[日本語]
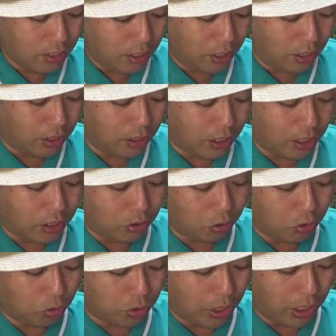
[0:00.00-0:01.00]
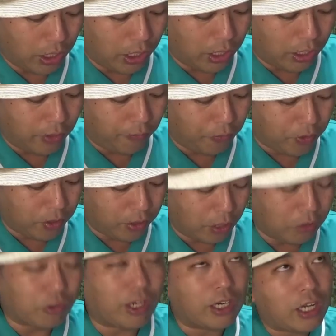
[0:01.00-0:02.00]
言った人とか
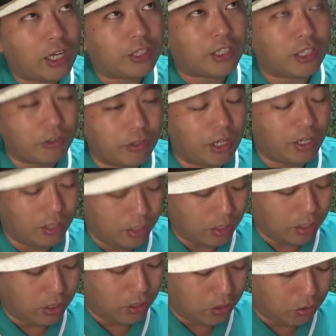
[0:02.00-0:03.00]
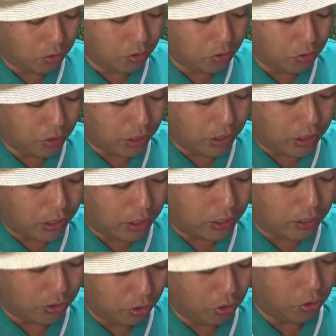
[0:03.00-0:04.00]
なのかなっていうね、そういう感じで
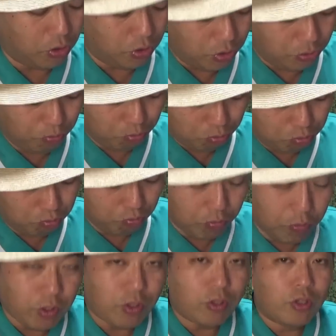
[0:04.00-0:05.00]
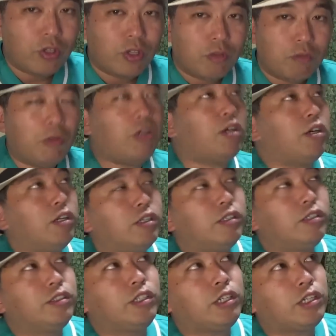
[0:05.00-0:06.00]
すよ。うん。ま
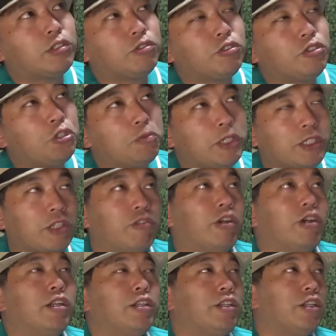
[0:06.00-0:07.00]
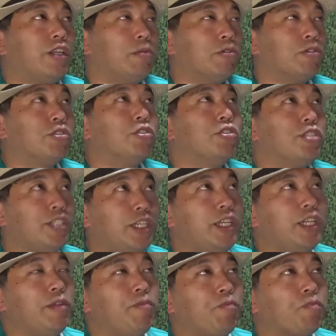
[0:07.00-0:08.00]
あだからそういうのもあったのかなって気もする
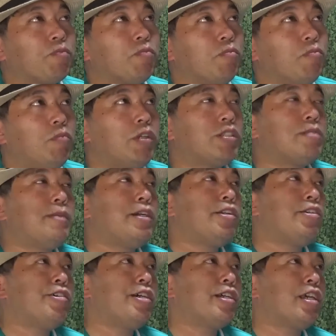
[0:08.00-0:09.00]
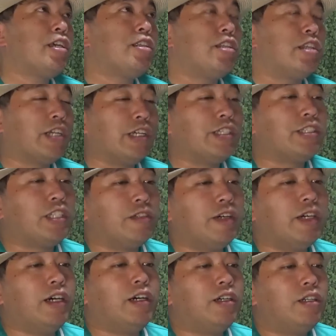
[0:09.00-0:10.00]
し、まあ、スマイルアゲインに関して
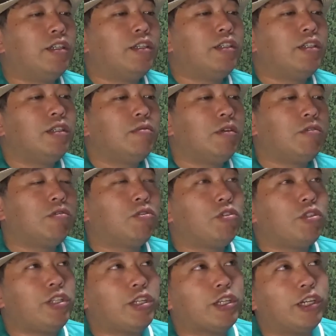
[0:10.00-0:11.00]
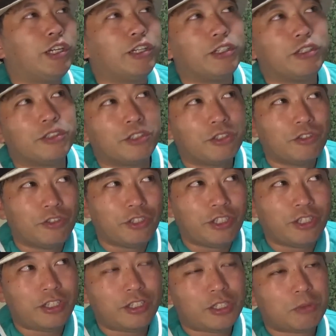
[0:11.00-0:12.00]
は、まあ、本当になんか急
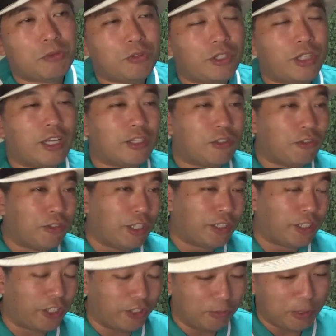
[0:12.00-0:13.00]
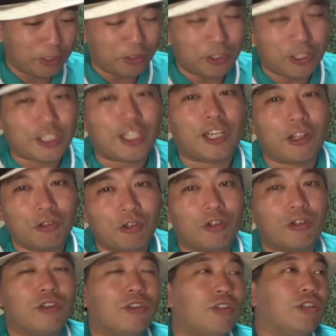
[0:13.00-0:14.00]
に自分で泣きそうになったのはびっくりしたけど